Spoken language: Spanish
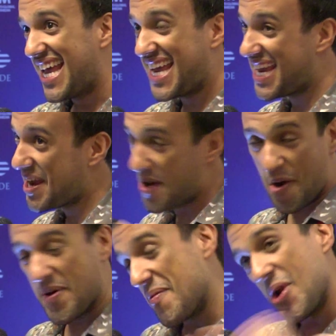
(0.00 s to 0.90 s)
eh,
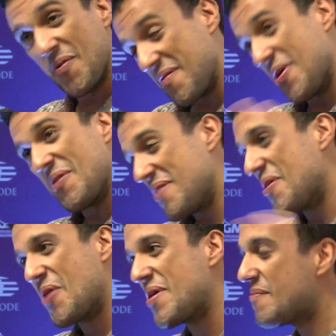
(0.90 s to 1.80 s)
los vimos, los vimos, los
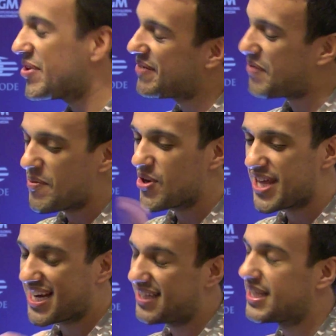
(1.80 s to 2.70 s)
vimos, los vimos y fuimos
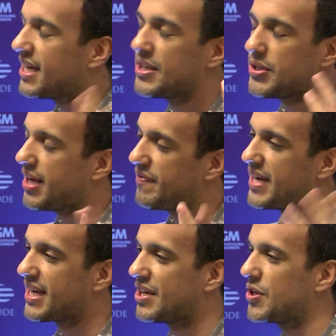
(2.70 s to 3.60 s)
descantando y al
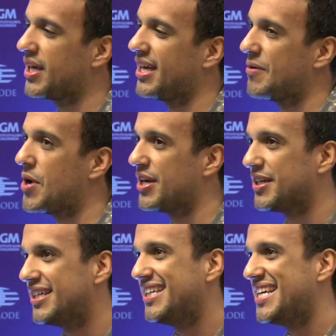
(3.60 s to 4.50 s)
final creo que, bueno,
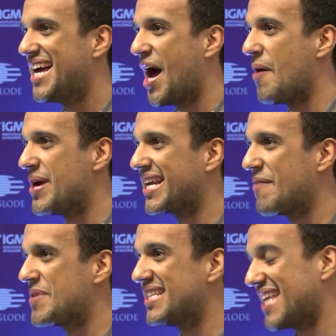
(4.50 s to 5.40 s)
a ver
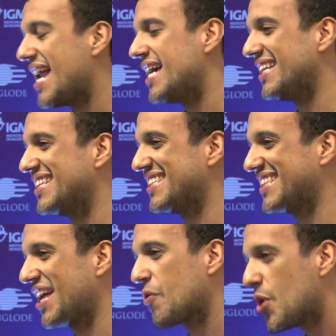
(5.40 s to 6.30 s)
qué piensa la gente, si
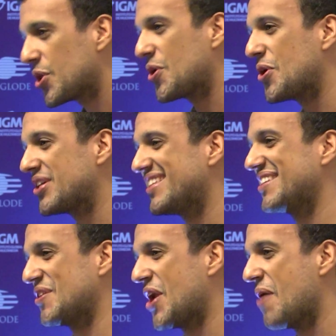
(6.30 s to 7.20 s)
está de acuerdo con lo que
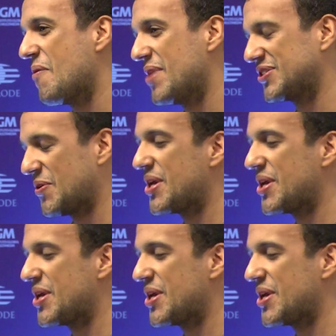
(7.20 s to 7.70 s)
seleccionamos más o